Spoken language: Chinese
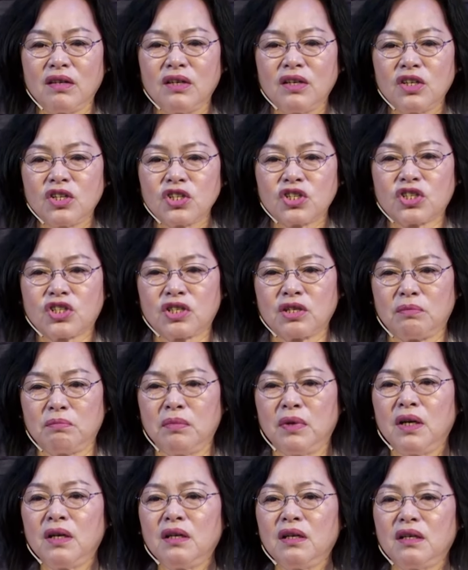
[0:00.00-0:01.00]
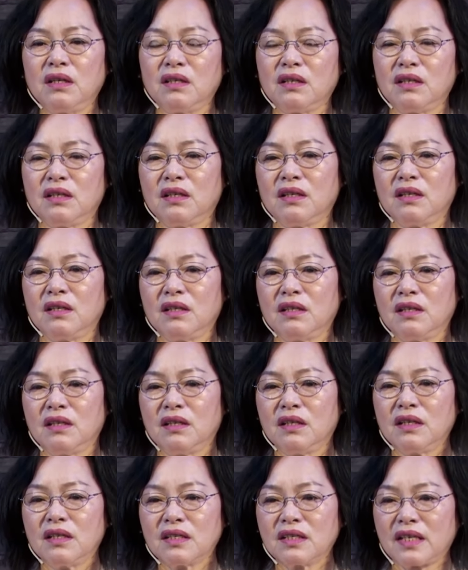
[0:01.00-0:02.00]
什么
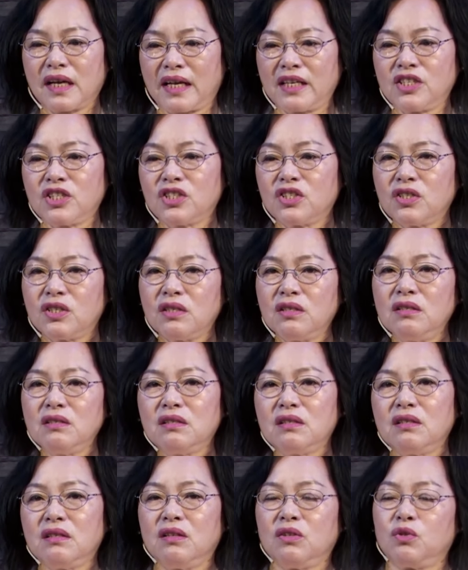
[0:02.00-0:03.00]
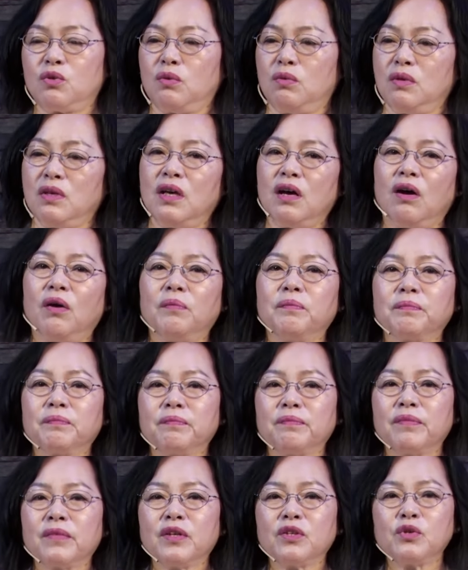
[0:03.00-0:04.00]
才是真正的荣耀。
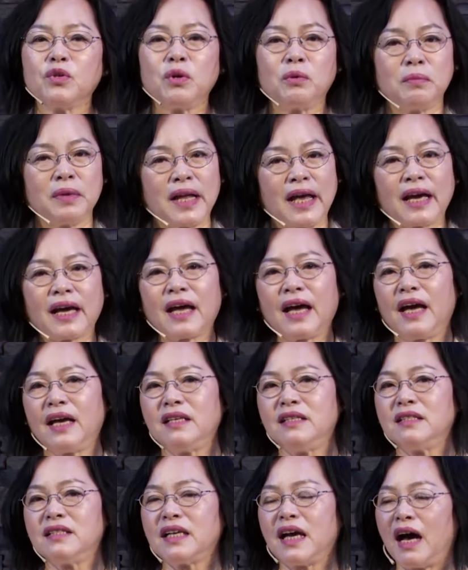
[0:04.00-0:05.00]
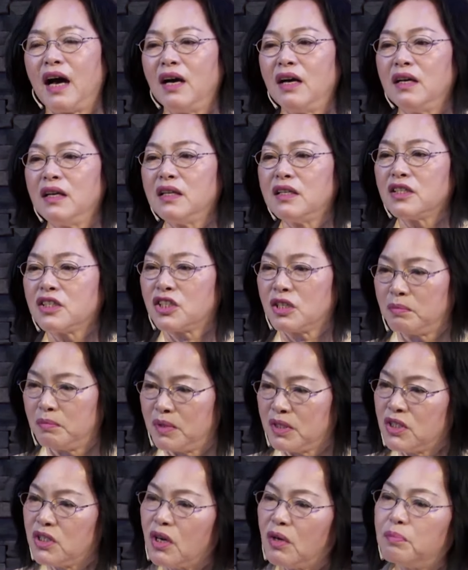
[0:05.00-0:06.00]
所以我们来看一下，怎么
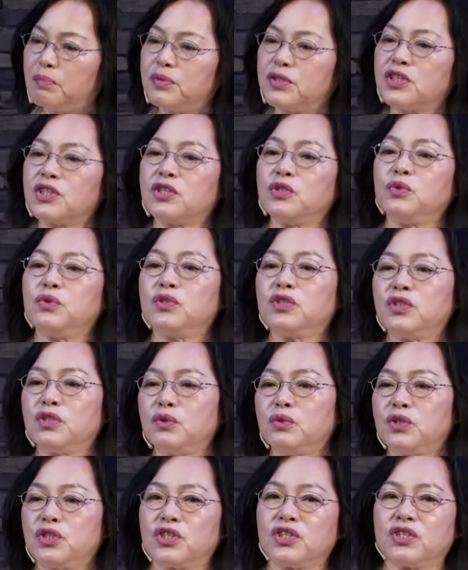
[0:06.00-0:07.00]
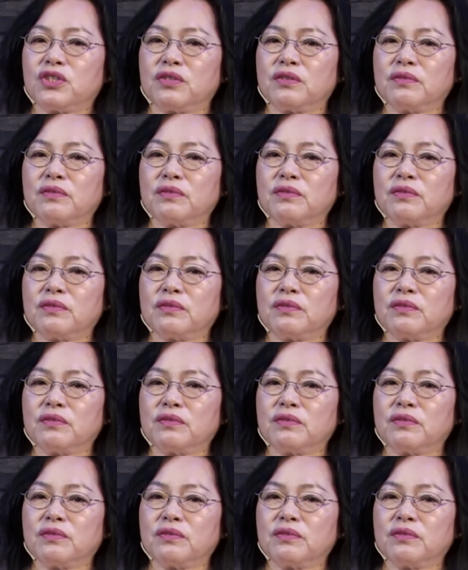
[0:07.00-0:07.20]
叫不至于羞耻？